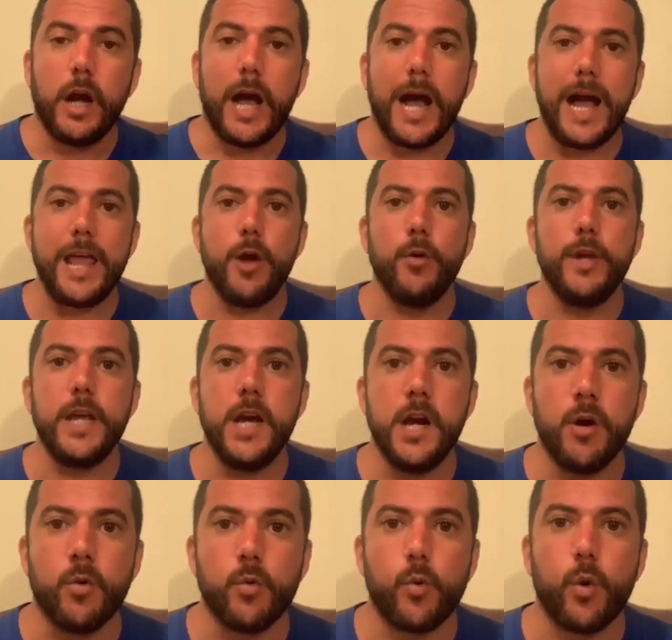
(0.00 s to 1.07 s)
A
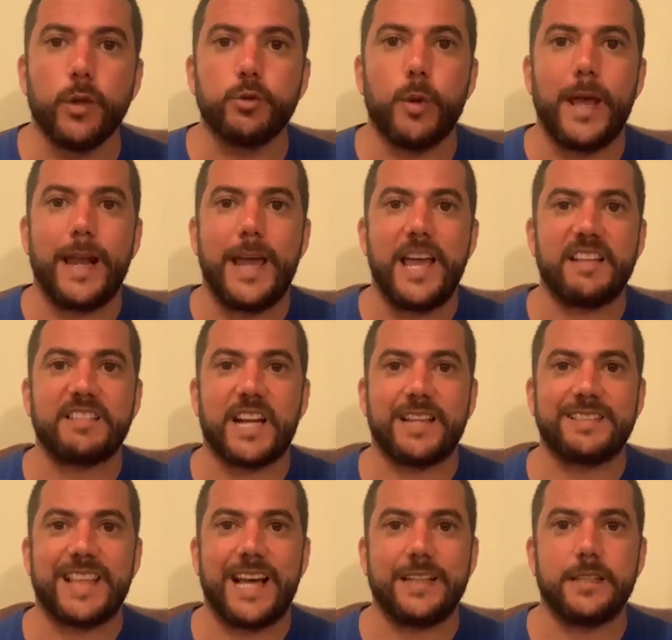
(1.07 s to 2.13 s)
reunião, quando ela é
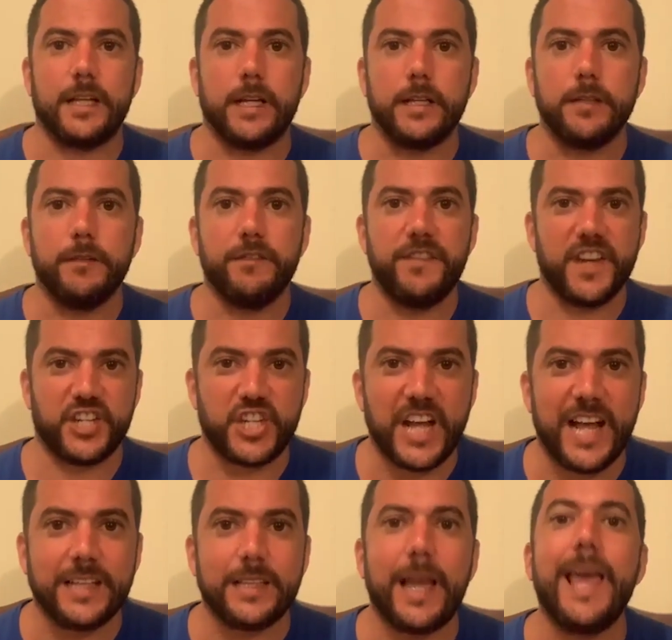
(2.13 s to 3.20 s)
tratada
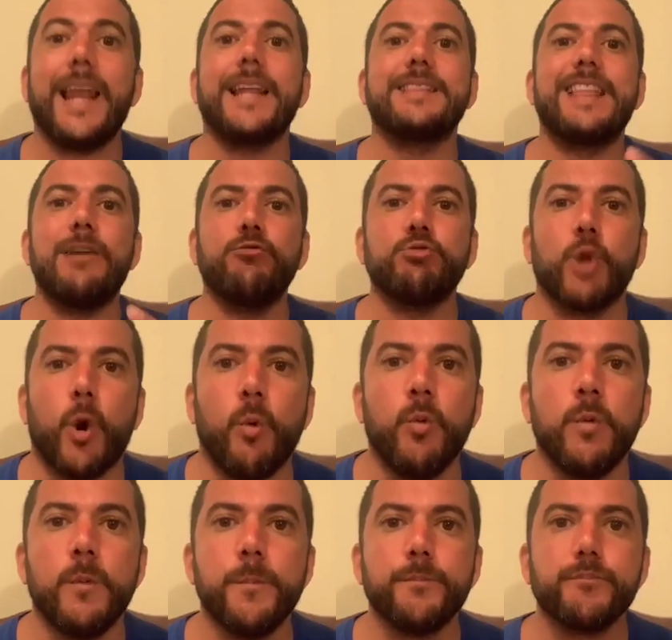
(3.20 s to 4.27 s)
fechada, ela tem um
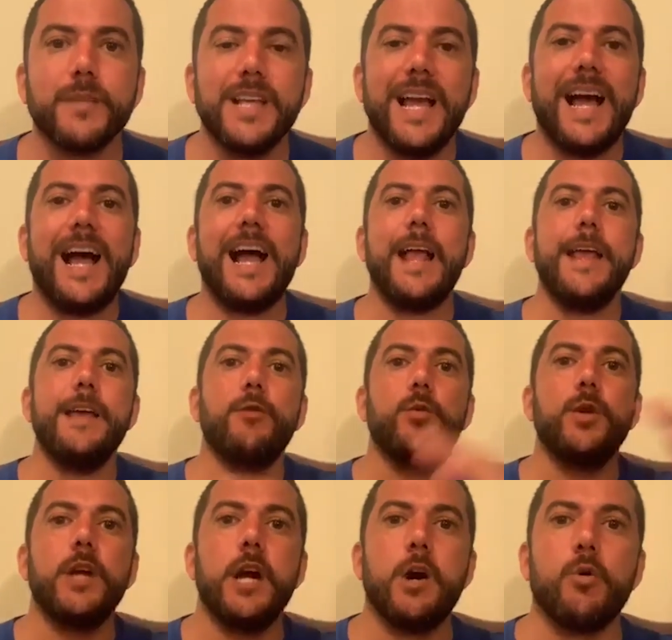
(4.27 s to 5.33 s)
tom. A
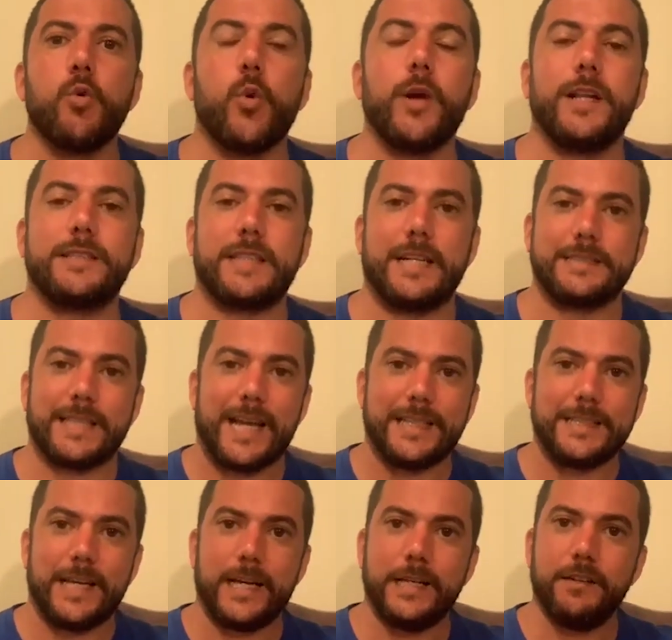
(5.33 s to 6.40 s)
reunião, quando é
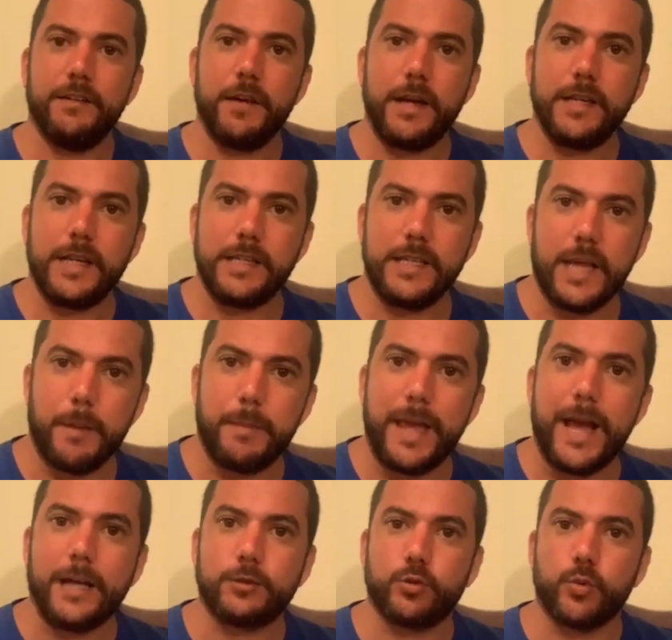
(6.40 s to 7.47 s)
tratada em
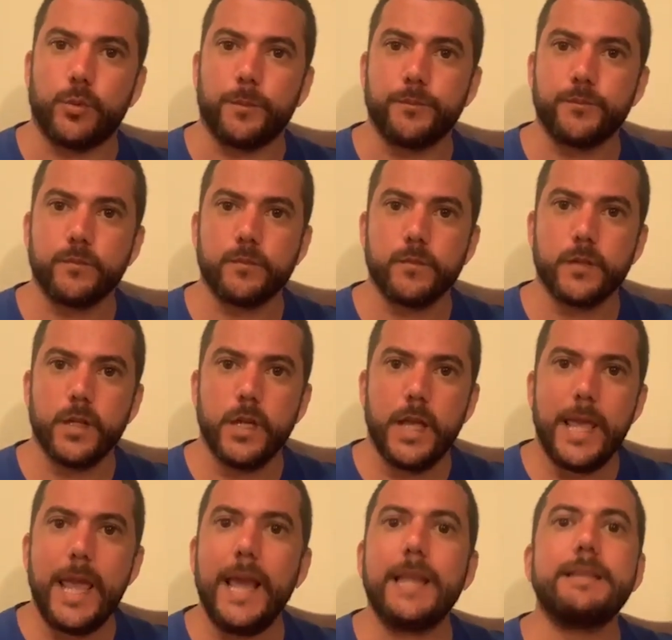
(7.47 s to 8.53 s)
aberto,
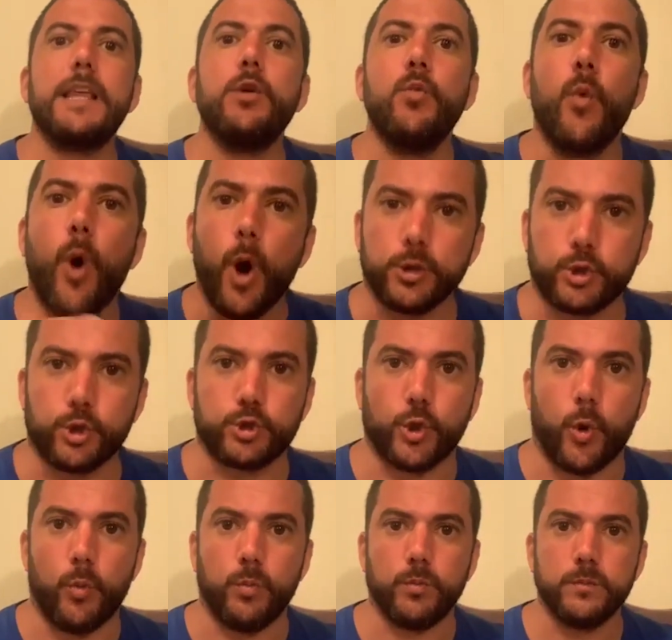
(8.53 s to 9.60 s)
ela tem um outro
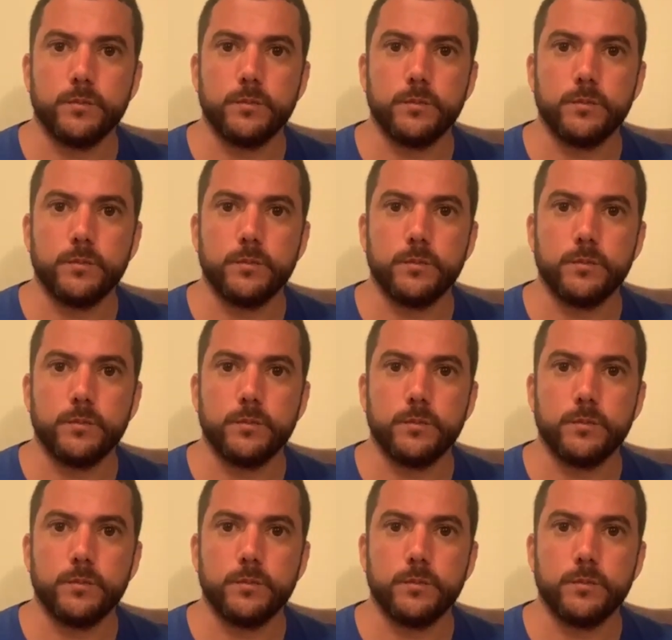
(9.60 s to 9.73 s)
tom.